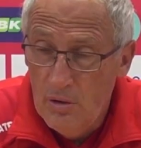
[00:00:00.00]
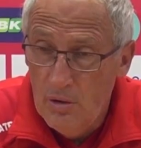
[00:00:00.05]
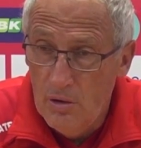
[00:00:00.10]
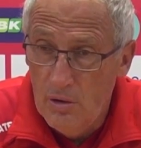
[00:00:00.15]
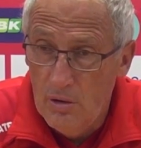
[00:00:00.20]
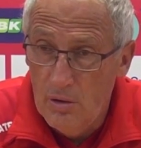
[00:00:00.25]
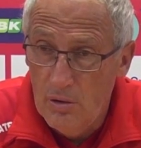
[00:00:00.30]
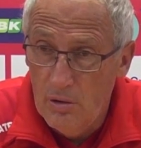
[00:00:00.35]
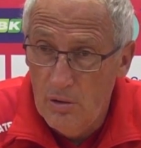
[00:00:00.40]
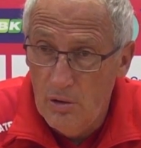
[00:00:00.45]

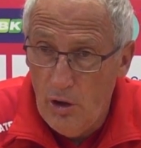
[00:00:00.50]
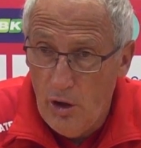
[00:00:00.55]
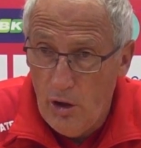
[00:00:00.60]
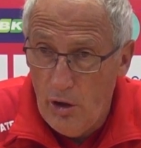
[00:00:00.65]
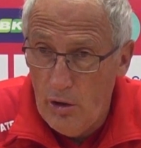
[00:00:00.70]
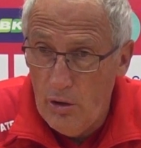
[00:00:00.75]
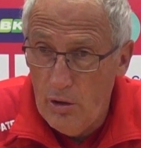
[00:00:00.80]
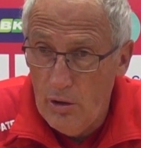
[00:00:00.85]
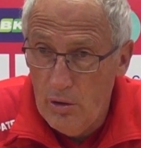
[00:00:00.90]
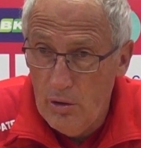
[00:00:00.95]
Euh,
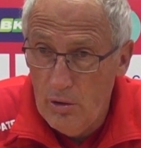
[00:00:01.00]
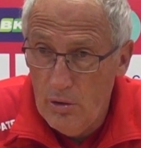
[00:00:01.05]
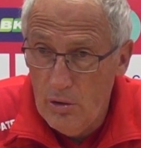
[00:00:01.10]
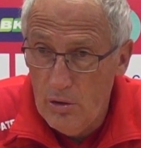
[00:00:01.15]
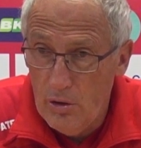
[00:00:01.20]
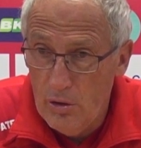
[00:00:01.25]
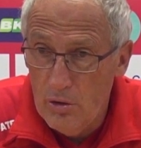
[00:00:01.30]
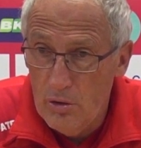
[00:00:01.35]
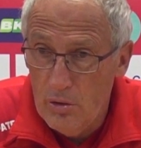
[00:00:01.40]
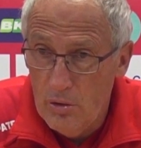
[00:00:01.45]

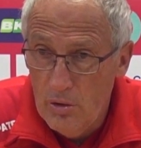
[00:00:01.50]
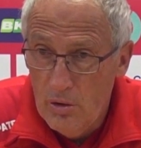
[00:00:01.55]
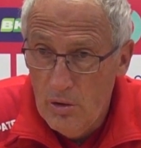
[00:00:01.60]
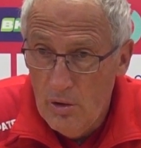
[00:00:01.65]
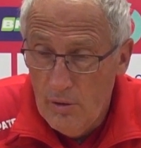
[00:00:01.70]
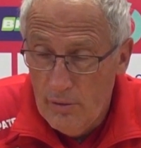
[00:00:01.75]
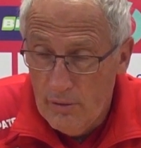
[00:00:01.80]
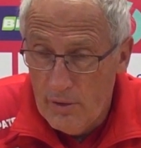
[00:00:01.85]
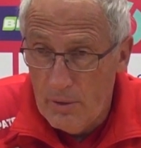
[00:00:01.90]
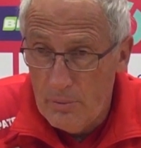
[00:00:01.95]
et
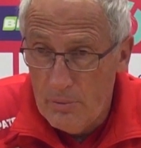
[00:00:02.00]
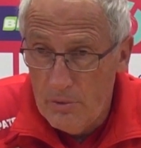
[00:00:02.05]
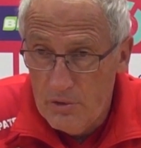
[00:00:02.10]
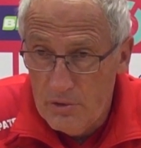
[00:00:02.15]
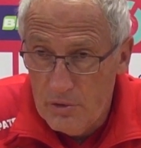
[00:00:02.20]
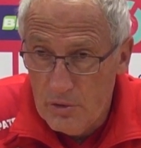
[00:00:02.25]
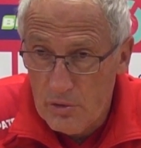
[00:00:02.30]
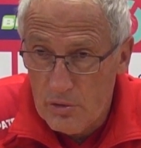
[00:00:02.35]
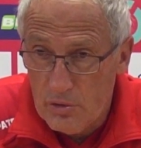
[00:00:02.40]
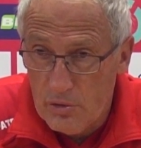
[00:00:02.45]

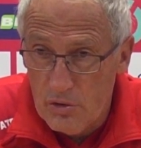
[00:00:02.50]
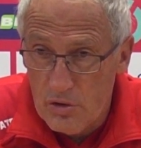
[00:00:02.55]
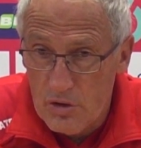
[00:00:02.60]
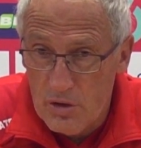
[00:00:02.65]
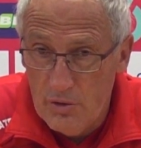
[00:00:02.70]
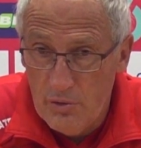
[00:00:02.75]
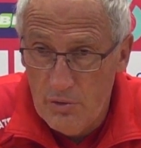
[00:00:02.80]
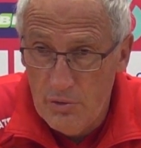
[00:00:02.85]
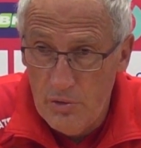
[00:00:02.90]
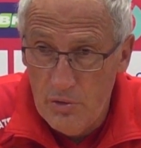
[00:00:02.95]
sur ce que
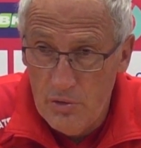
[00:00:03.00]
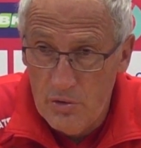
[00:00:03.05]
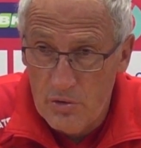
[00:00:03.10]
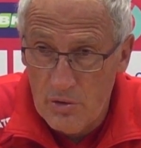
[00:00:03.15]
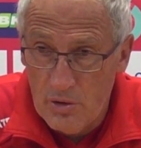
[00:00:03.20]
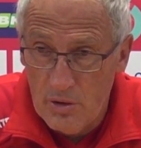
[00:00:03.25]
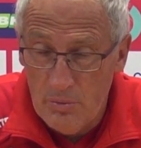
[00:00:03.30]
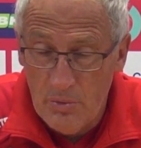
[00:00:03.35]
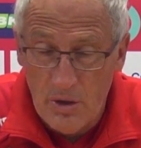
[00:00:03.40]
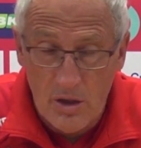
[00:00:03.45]
j'ai vu
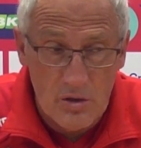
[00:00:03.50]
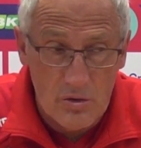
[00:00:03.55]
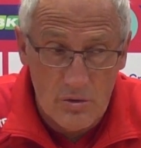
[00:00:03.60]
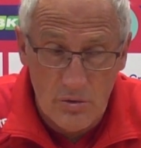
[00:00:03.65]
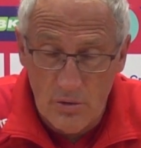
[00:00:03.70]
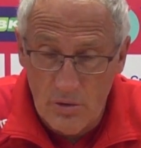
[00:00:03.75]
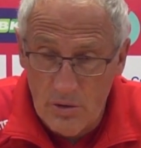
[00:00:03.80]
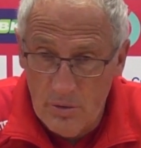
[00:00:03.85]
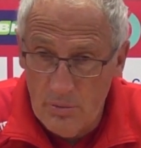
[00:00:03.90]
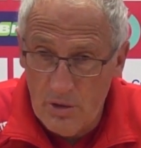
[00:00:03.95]
sur les
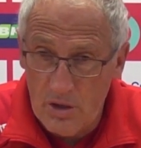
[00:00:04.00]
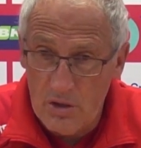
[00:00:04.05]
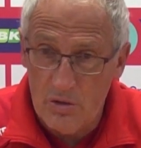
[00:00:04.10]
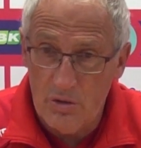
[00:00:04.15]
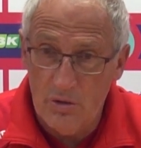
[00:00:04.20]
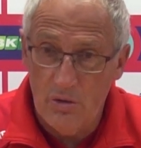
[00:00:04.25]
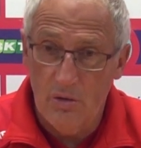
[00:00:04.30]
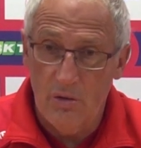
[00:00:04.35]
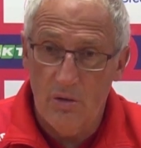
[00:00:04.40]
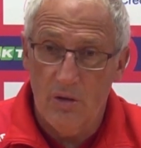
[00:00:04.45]
matchs, les
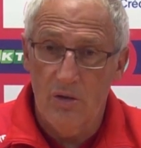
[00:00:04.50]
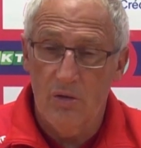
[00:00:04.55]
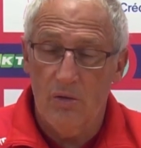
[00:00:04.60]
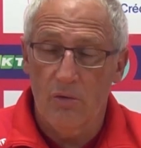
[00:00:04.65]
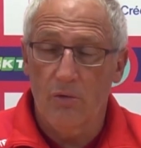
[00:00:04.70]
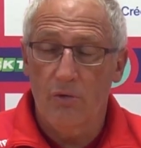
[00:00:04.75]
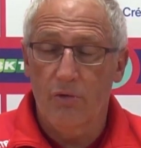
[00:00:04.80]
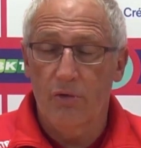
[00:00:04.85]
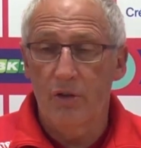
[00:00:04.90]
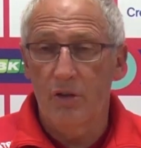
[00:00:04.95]
matchs euh, qu'ils
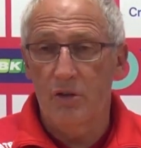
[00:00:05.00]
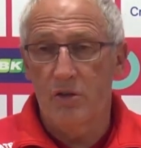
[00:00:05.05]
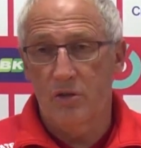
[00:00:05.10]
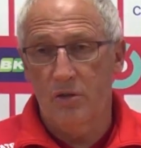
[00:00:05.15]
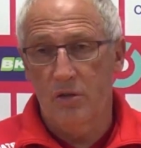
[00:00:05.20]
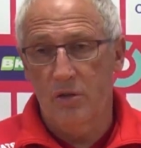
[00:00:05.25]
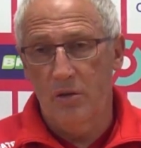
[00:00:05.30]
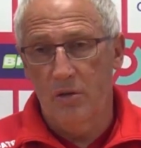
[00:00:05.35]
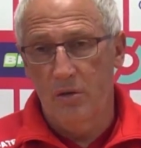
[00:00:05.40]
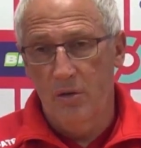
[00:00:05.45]
ont fait,
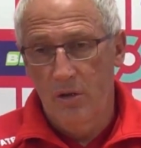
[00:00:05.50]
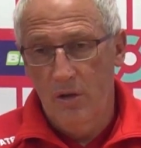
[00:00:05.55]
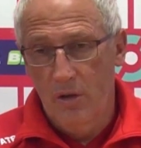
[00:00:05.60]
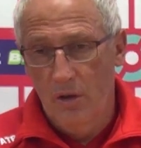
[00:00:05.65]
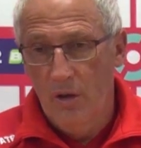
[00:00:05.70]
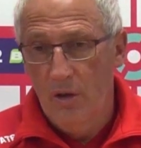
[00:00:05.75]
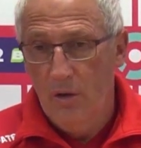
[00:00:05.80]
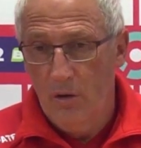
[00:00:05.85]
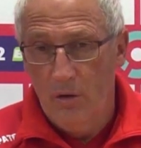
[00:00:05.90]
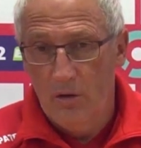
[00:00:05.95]

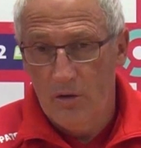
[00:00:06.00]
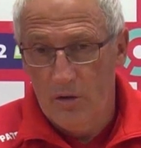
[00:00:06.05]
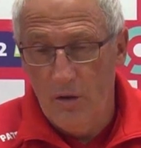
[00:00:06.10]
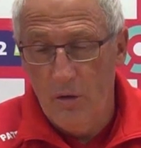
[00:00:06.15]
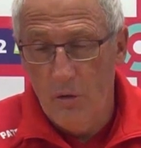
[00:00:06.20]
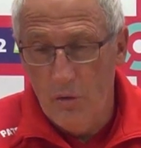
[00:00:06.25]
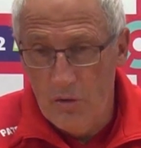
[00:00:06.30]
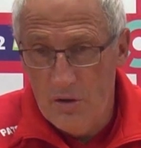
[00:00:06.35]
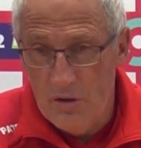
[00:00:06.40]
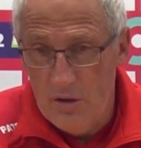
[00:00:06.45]
c'est
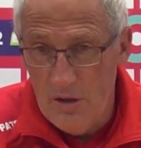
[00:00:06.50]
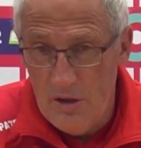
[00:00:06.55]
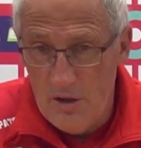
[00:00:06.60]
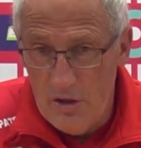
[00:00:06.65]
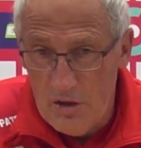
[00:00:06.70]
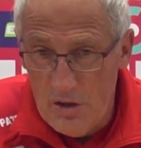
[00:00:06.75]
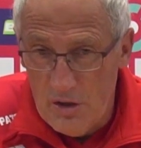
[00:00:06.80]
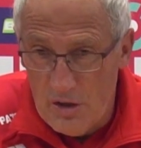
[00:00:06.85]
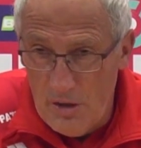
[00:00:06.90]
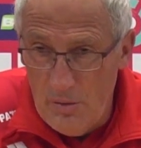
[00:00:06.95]
aussi
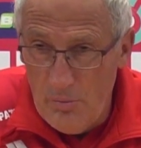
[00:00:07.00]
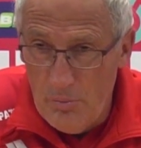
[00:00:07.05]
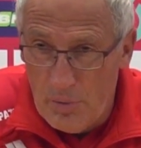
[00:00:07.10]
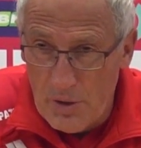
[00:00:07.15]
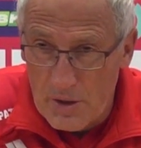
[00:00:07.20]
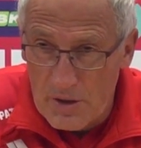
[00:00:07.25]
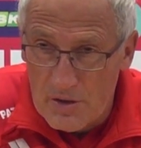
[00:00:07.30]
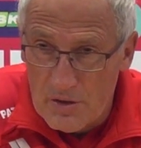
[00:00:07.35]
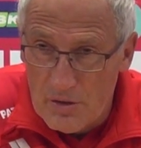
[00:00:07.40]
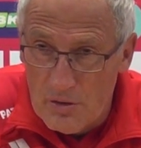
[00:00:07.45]
légitime
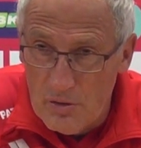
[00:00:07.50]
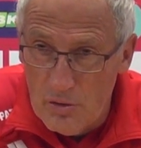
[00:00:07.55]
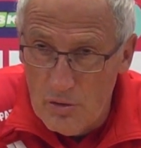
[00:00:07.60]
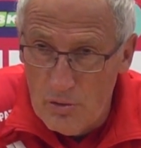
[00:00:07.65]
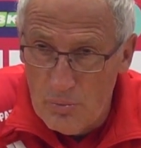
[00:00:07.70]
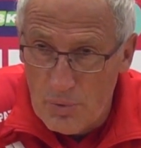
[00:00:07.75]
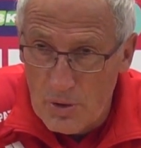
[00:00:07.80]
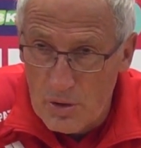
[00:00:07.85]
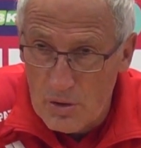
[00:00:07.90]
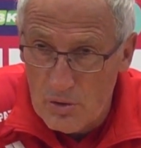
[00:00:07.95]
parce que
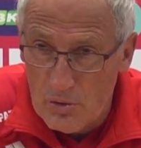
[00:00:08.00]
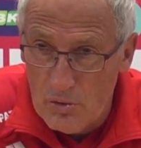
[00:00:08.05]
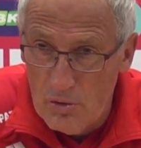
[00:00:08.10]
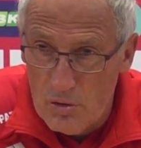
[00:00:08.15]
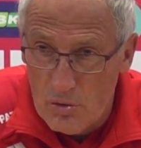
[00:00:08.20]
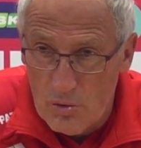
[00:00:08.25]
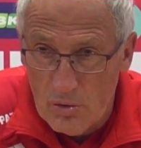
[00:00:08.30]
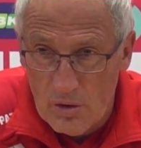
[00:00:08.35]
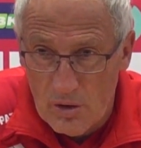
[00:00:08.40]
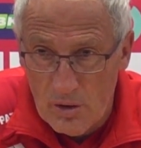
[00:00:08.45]
parce
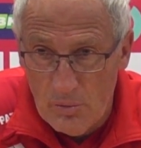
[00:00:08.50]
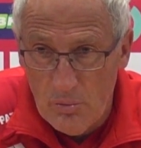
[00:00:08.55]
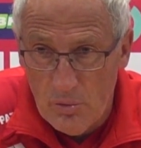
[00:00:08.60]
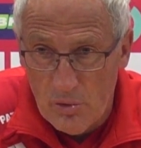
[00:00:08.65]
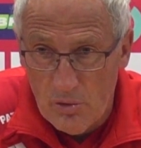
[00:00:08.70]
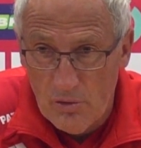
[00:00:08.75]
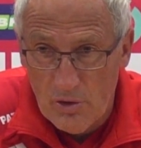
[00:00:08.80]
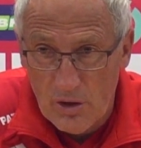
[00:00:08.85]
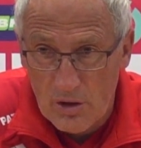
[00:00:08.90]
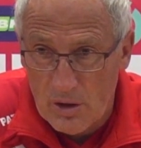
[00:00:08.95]
qu'ils ont été
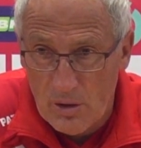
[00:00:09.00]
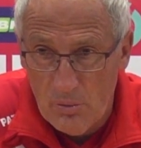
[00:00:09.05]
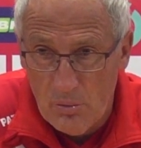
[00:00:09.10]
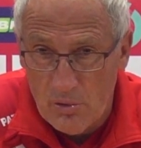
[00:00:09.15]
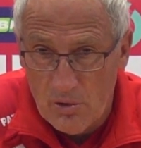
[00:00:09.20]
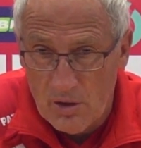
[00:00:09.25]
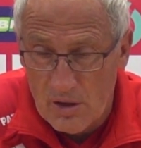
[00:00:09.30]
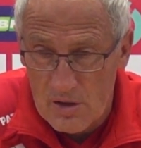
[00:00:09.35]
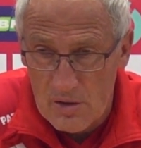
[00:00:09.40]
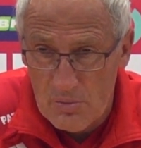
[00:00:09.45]
bons, voire très
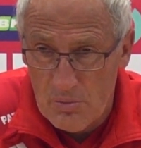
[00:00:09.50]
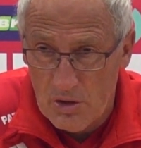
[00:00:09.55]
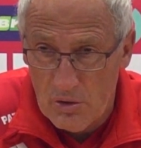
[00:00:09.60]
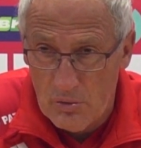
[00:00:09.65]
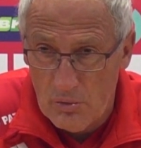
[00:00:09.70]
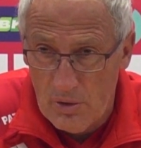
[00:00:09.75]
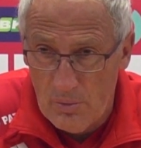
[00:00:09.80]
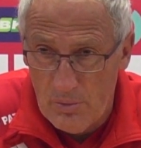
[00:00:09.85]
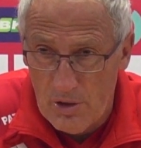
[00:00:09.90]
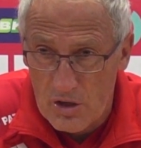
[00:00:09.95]
bons, quasiment à
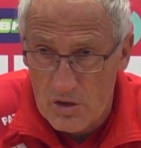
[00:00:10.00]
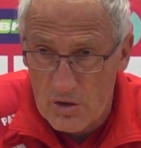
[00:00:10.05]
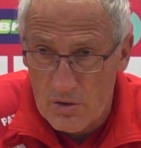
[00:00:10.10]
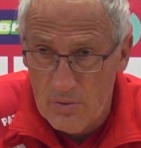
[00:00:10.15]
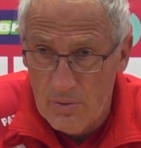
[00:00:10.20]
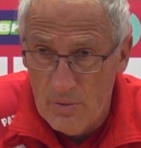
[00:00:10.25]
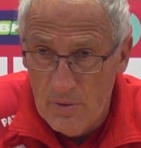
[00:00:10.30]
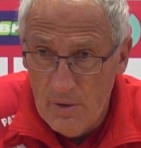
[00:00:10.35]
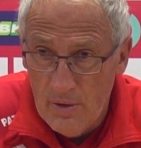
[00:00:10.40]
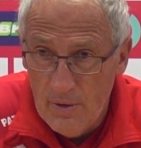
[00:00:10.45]
tous les matchs. Hein.